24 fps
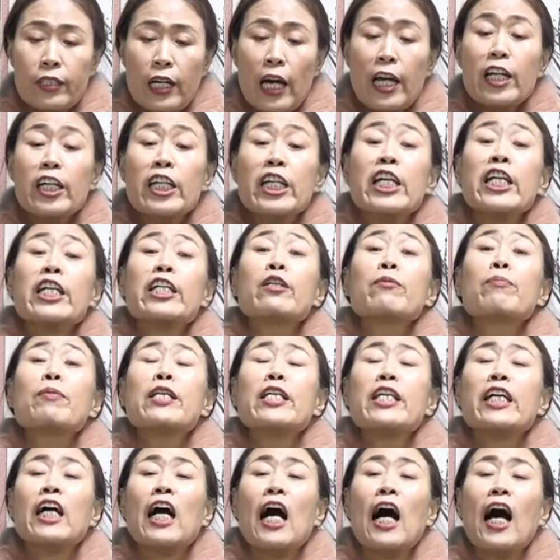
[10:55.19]
얘는 긴
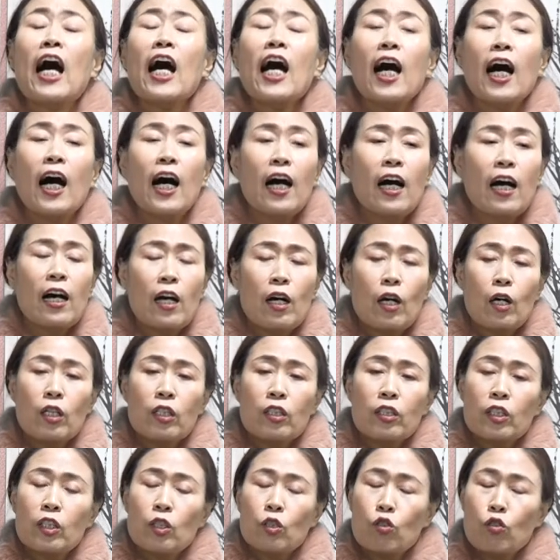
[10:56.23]
음이니까
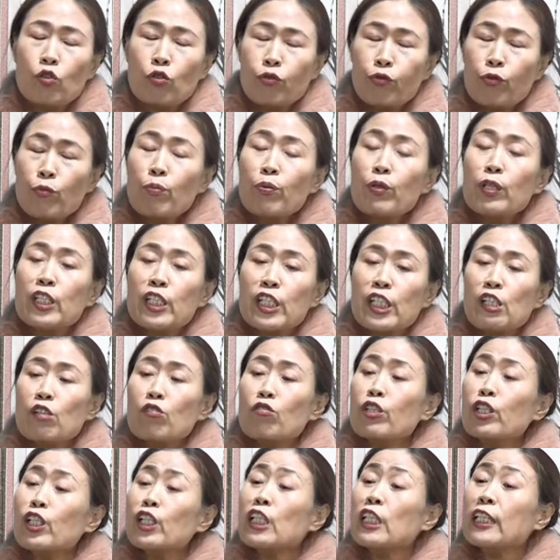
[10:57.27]
충분히
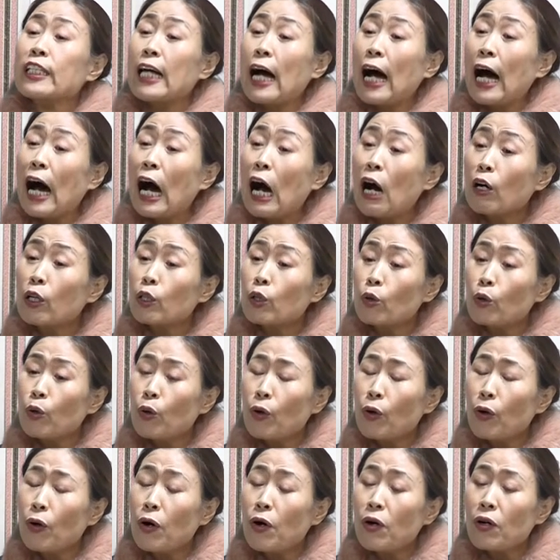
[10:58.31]
지구실을 다
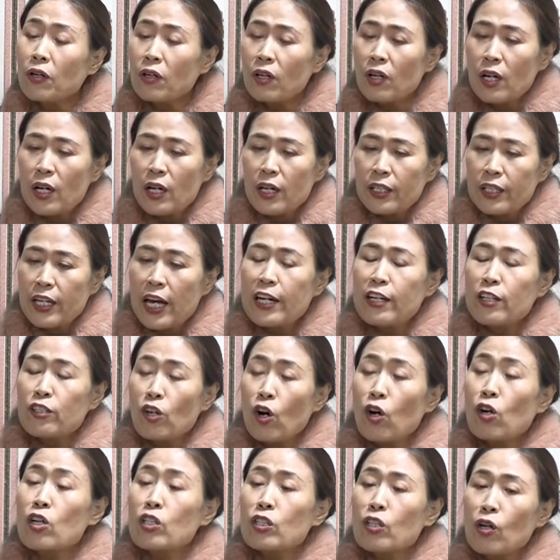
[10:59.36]
하도록 얘는
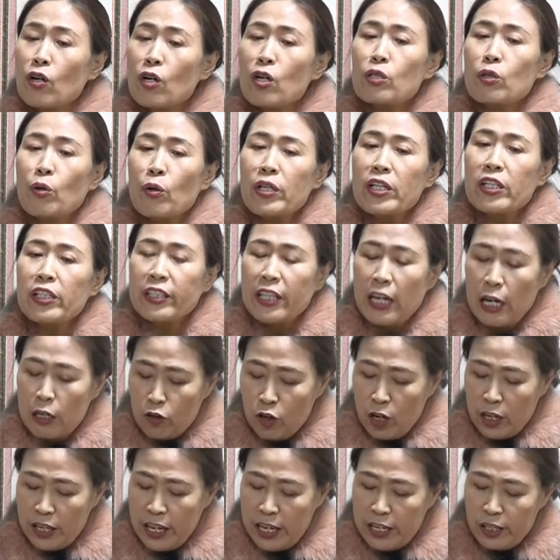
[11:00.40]
열어서 소리를
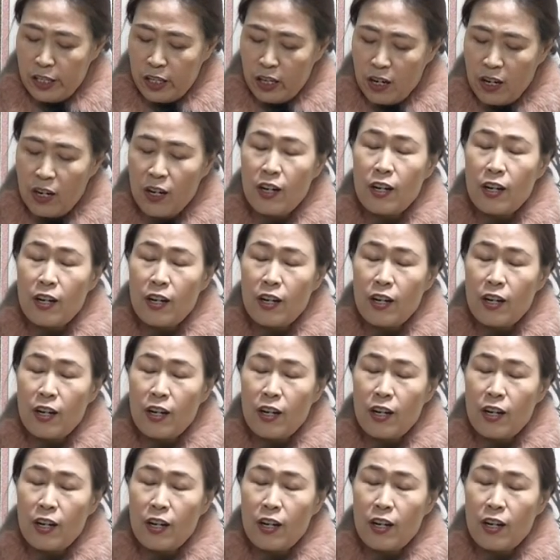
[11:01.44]
내줘야 되죠.